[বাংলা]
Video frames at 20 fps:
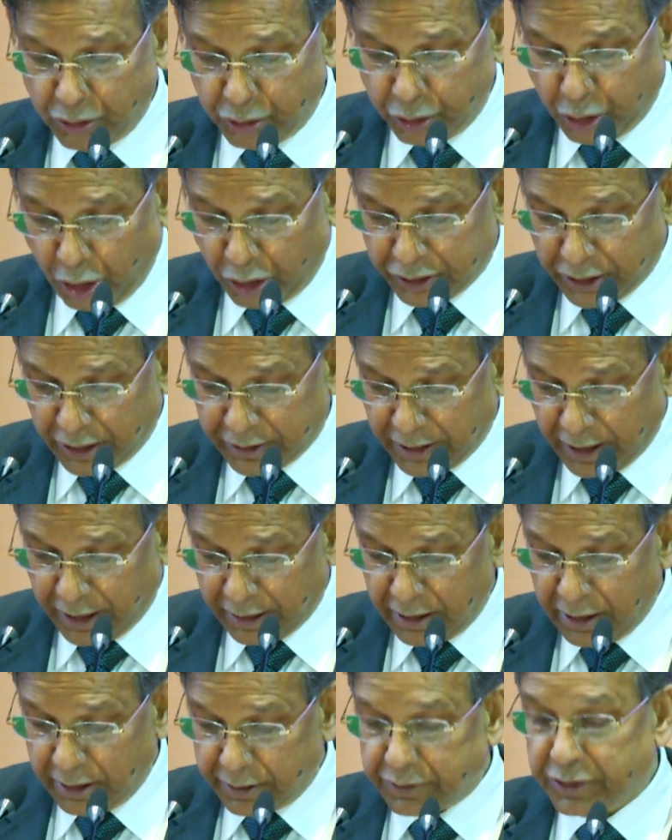দশ হাজার
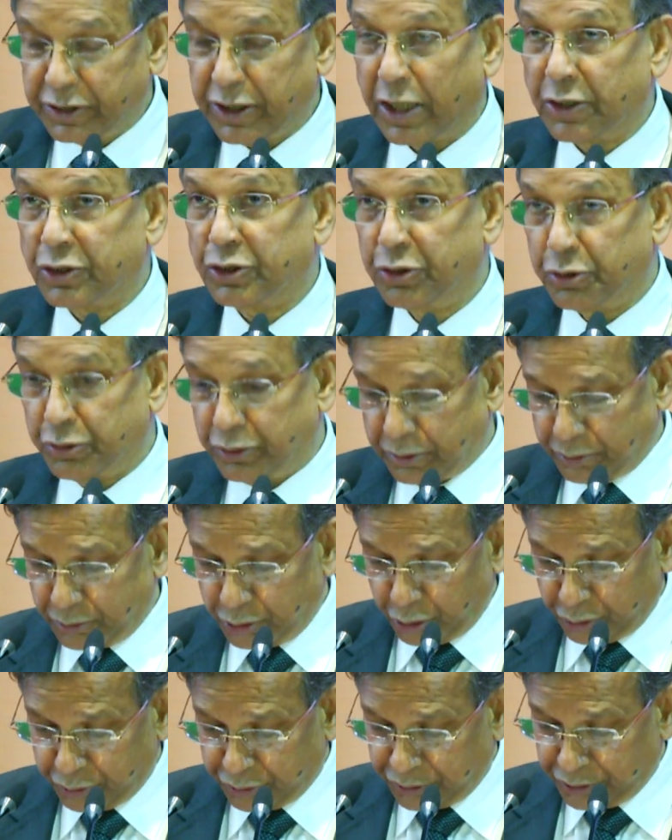চারশো
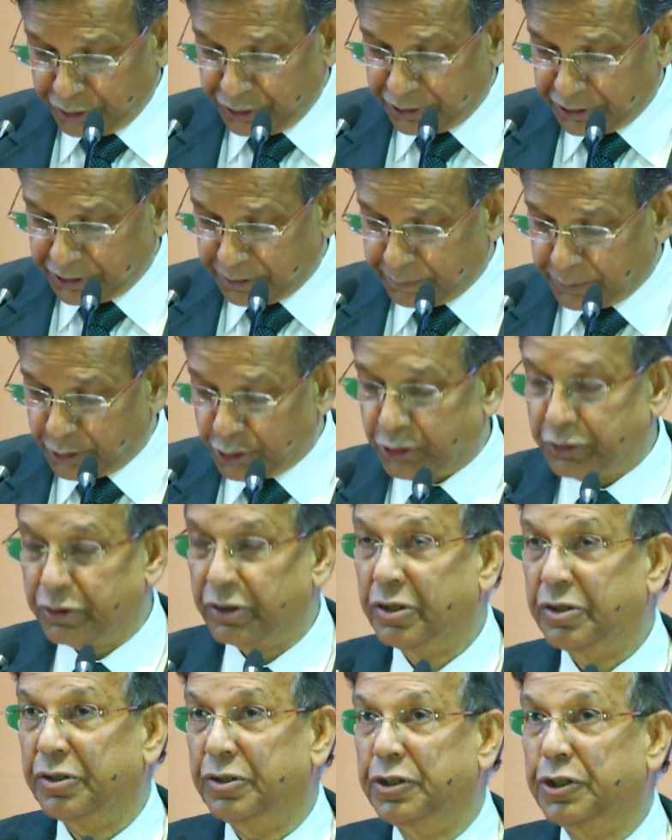ছত্রিশটি বিরোধ
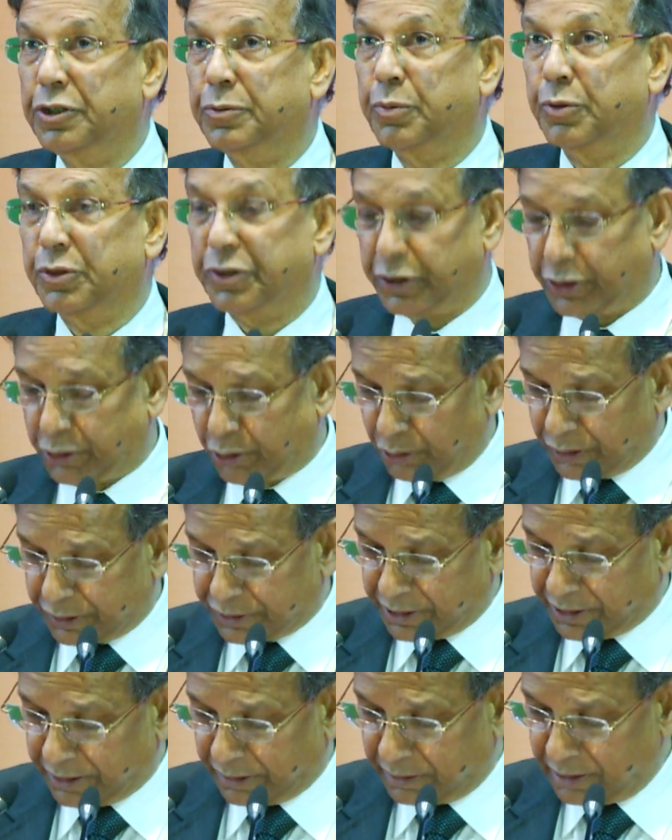নিষ্পত্তি
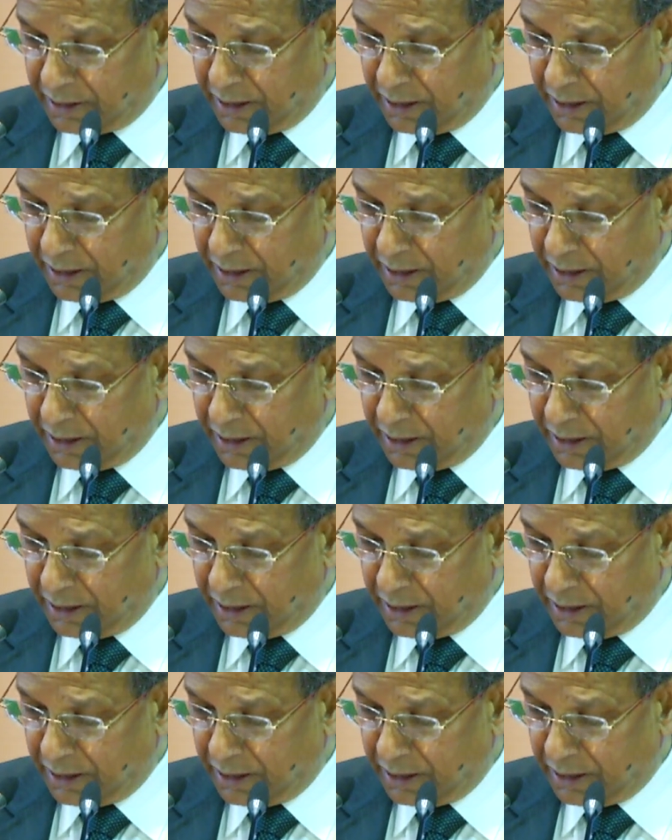করেছেন